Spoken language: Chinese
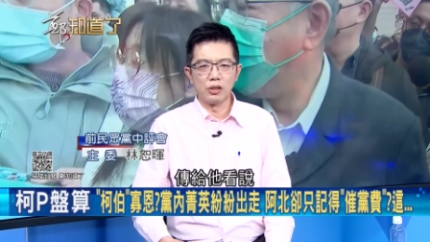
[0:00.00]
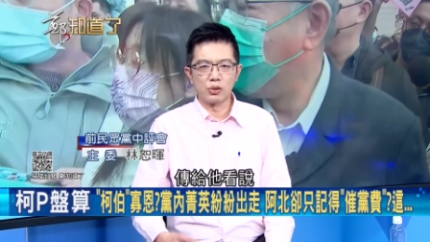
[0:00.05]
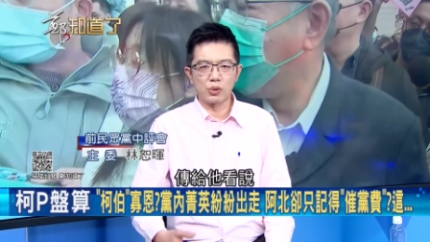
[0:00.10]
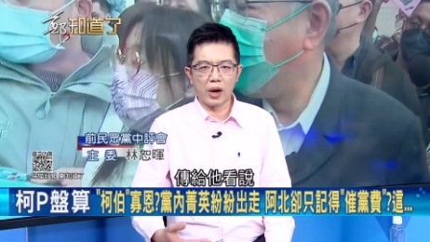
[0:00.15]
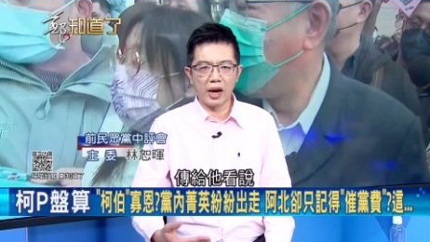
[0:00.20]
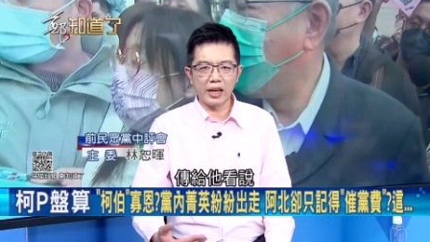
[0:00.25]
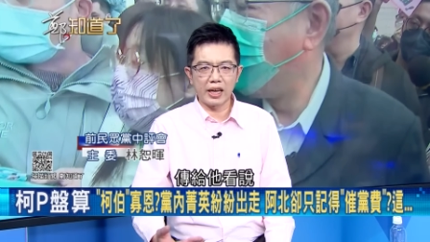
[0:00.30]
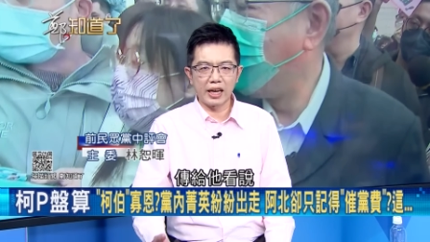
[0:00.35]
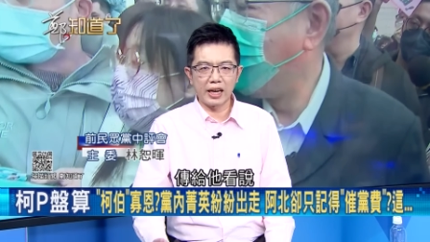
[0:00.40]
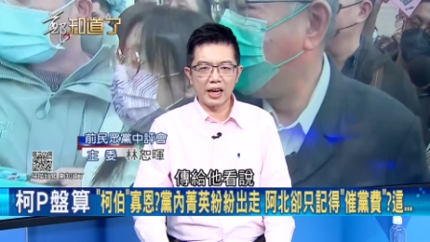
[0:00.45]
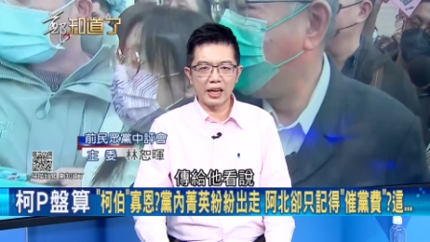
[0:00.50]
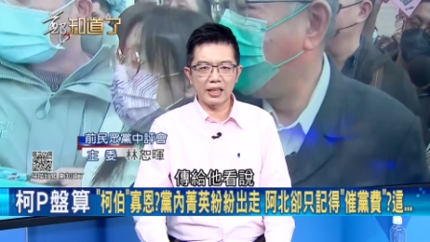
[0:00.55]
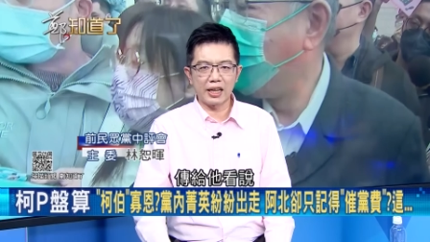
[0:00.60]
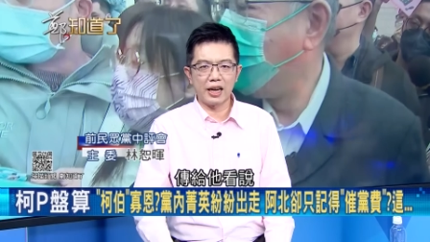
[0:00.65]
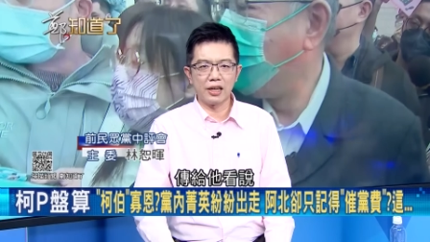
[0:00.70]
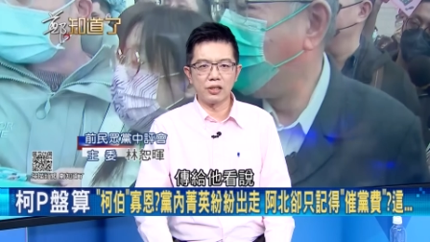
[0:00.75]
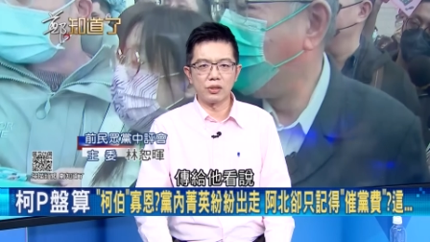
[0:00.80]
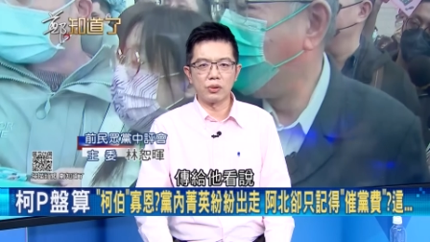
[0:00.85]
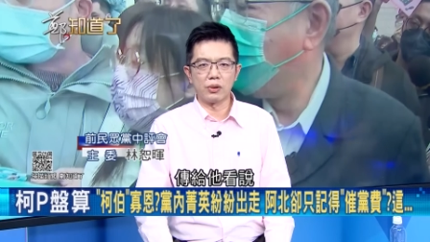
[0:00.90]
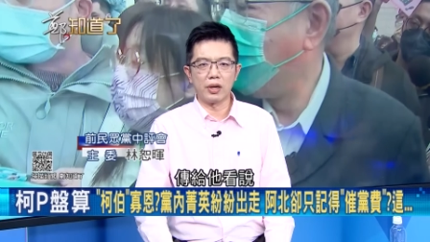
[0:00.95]
传给他
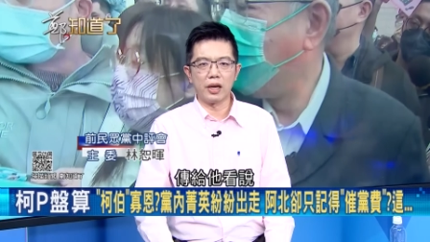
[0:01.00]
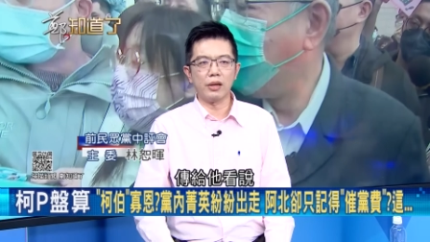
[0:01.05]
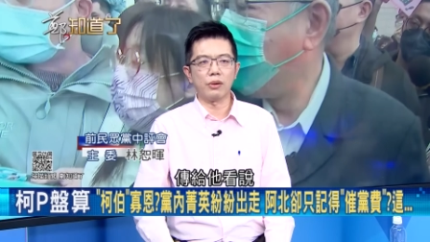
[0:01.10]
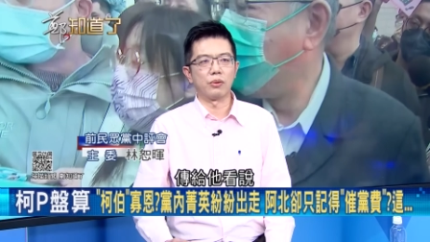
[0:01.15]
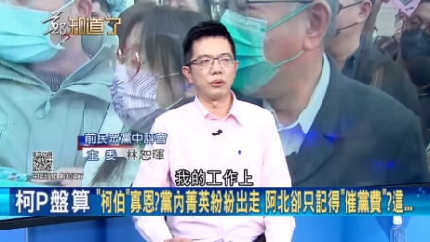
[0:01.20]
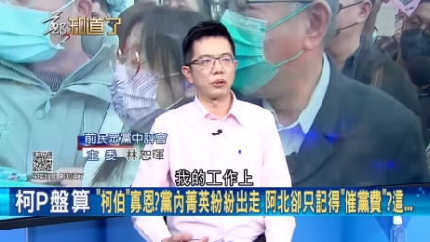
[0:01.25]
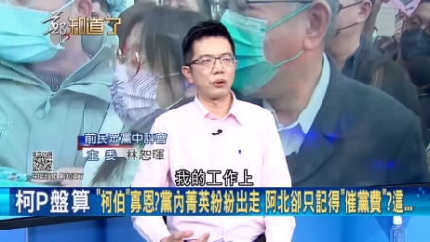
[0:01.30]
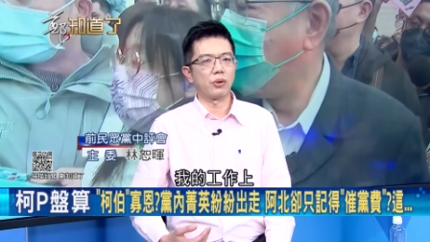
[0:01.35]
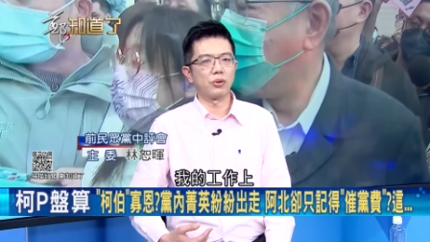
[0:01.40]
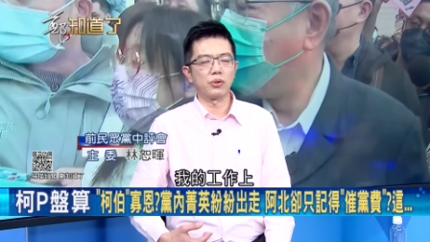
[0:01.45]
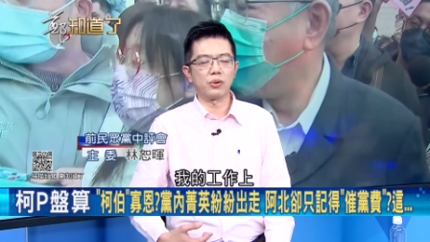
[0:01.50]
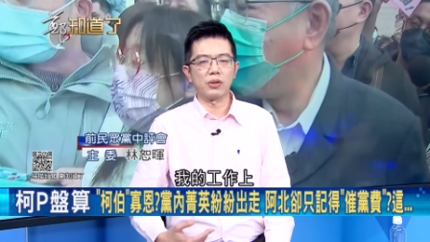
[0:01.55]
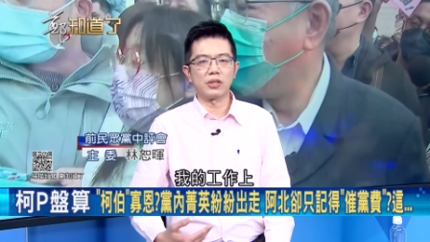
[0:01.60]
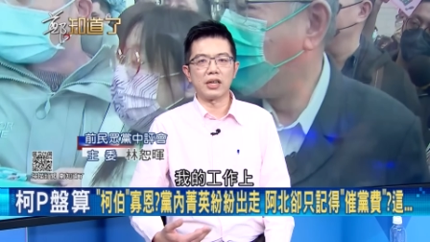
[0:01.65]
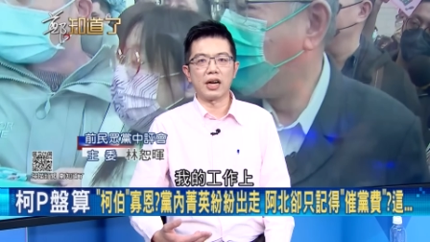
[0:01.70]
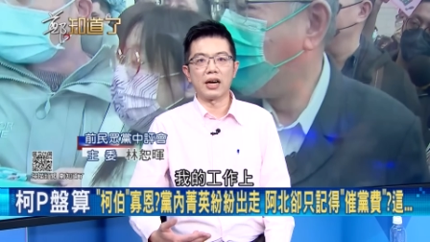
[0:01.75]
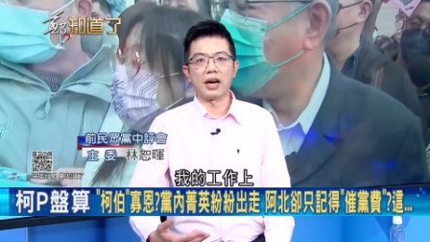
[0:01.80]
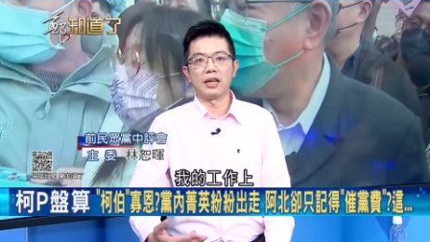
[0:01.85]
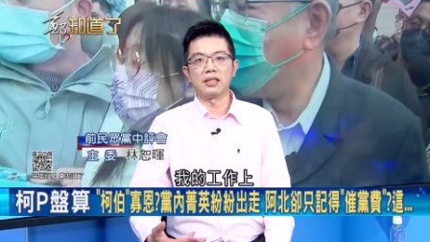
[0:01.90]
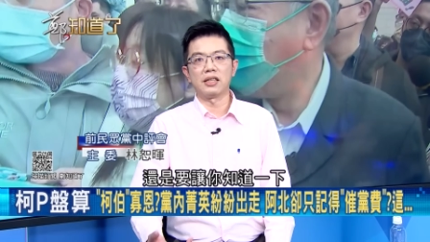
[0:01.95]
看，说，哎、欸，我工作
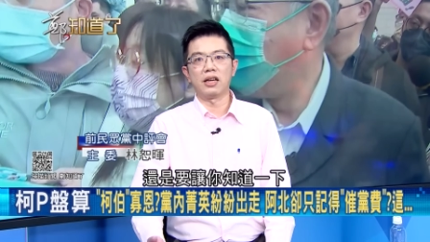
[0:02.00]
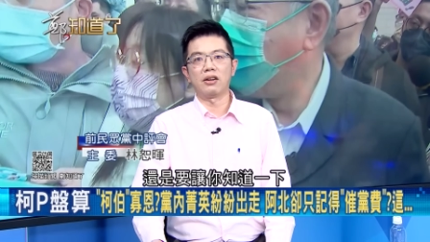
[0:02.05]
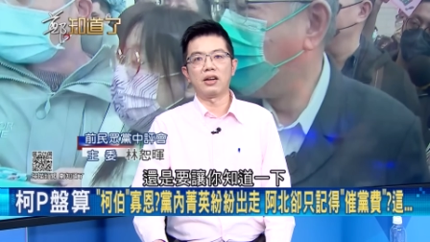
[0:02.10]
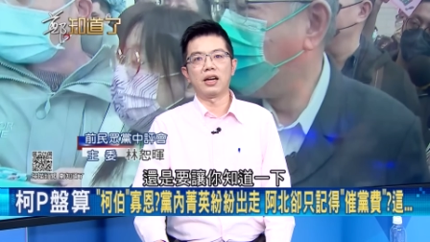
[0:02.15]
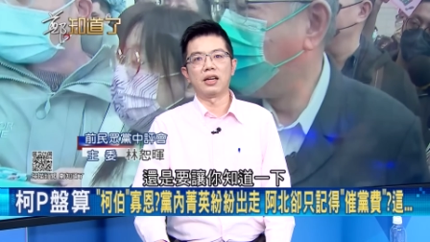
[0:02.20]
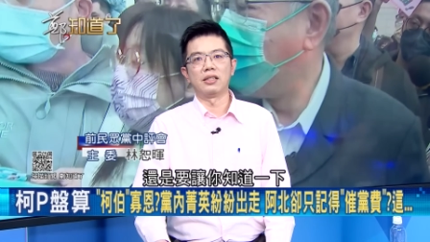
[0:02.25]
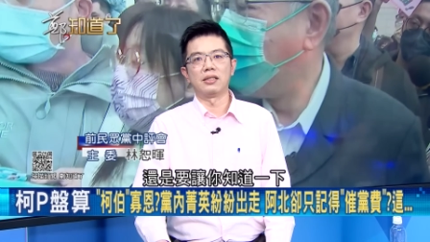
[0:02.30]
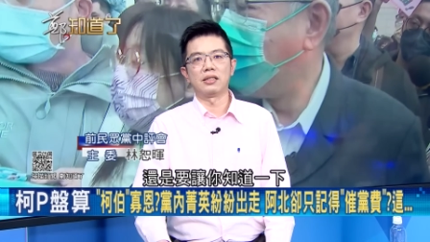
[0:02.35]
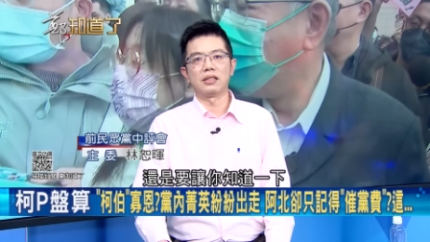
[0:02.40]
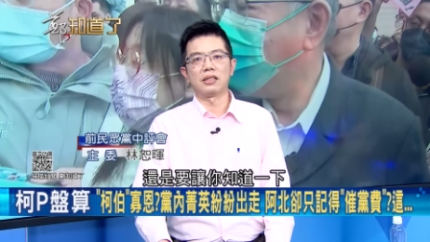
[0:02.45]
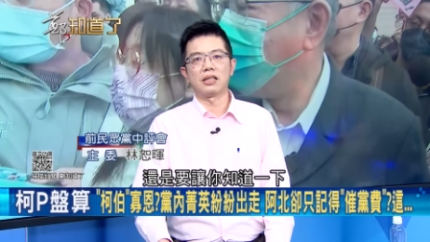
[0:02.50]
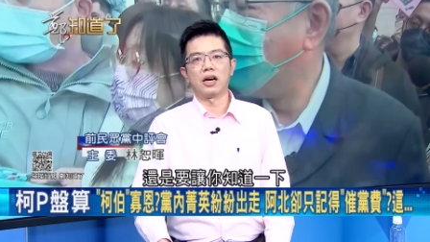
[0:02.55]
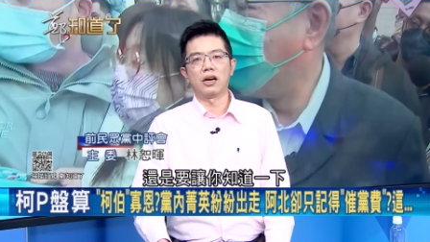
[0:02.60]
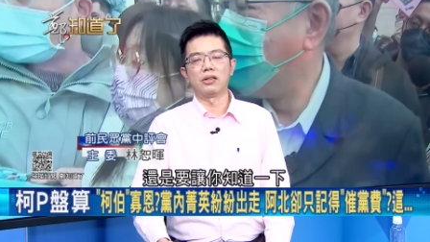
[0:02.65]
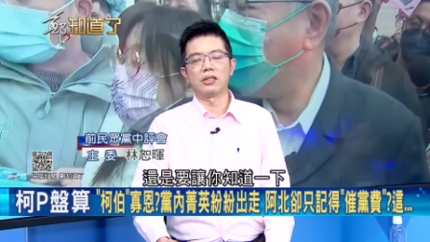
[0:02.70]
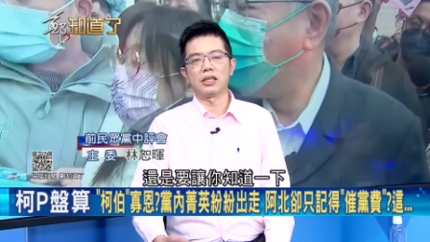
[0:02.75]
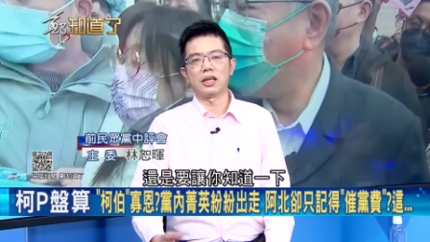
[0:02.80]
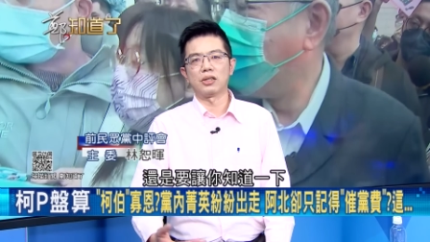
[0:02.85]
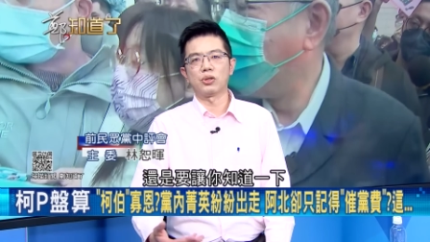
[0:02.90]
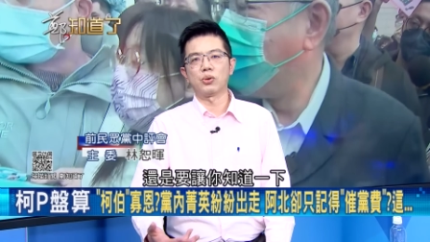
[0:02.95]
上还是要让你知道
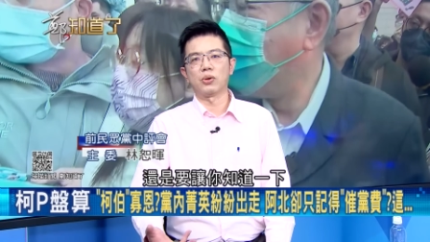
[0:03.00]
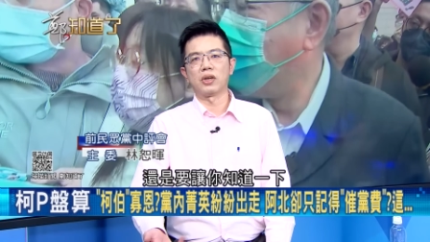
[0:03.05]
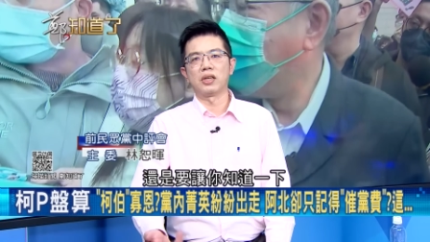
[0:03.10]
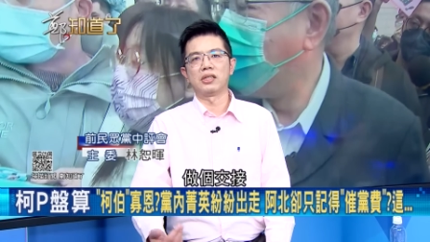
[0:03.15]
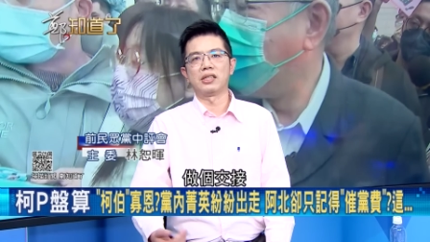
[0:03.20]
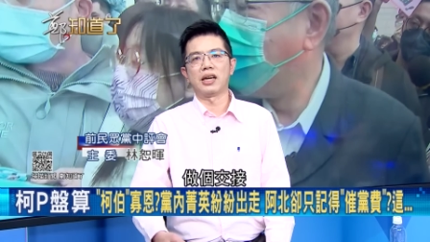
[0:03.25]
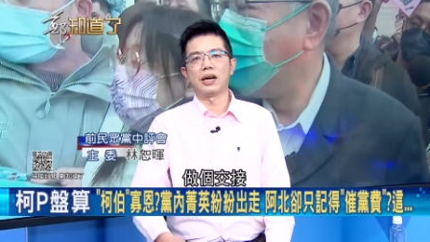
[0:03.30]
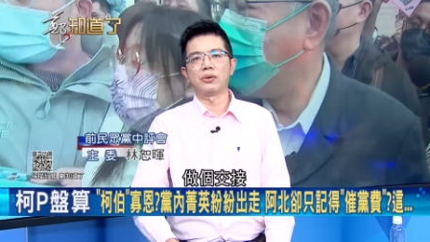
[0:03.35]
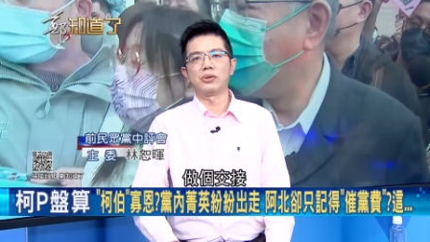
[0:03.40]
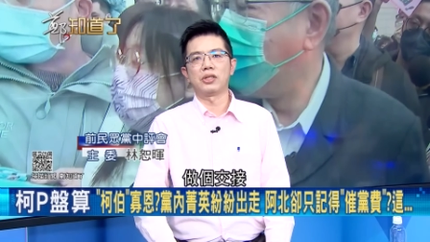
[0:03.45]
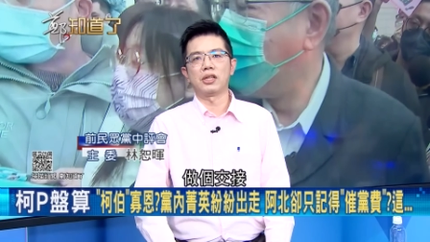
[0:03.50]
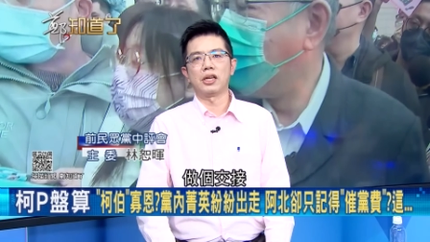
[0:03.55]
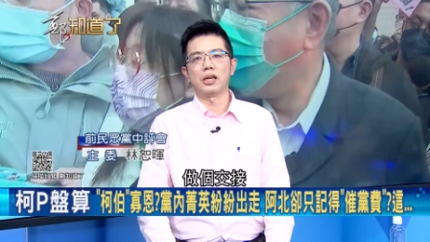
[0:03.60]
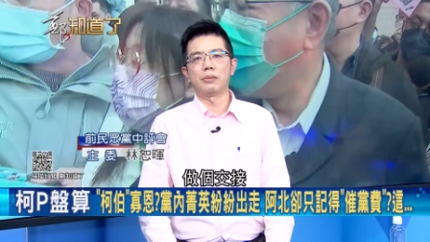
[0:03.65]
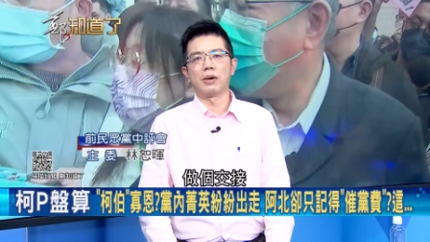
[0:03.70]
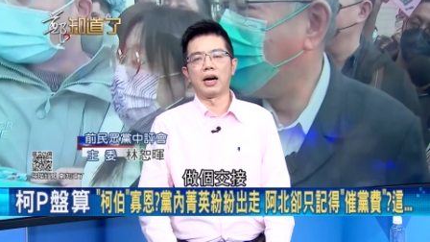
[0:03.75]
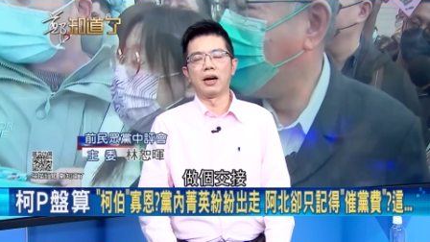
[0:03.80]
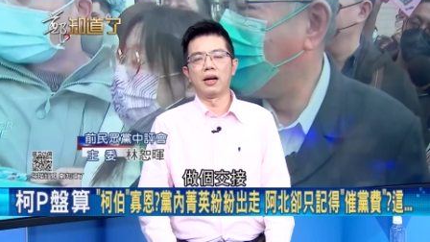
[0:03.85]
一下，做个交接嘛。